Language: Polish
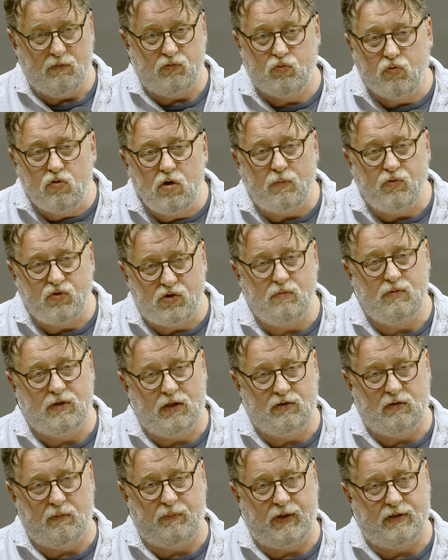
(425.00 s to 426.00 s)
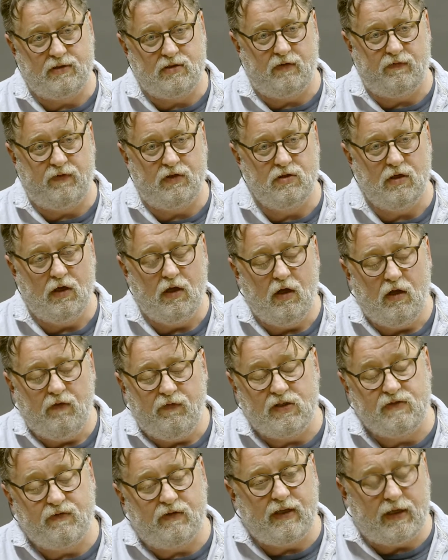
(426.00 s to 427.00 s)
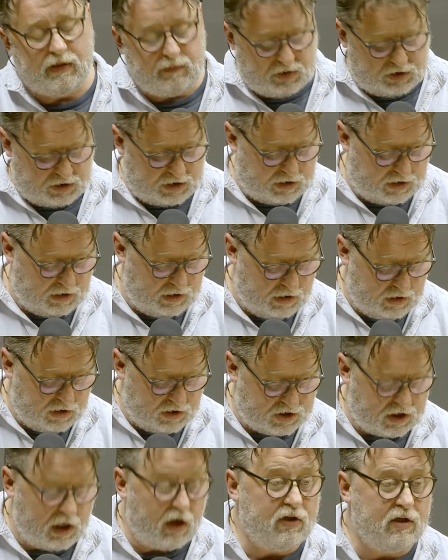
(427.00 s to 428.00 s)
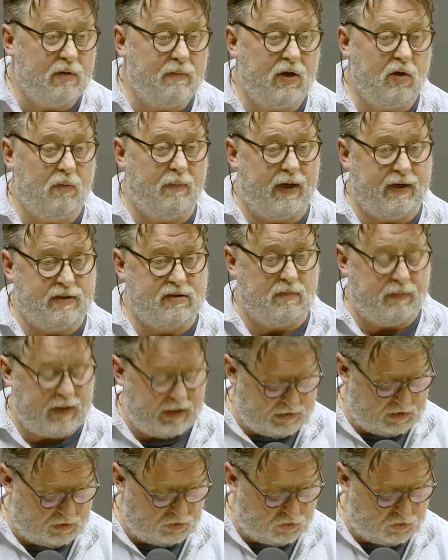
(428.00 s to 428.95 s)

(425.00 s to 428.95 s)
Długo musimy nad to pracować. Więc wydaje mi się, że one mają bardzo, bardzo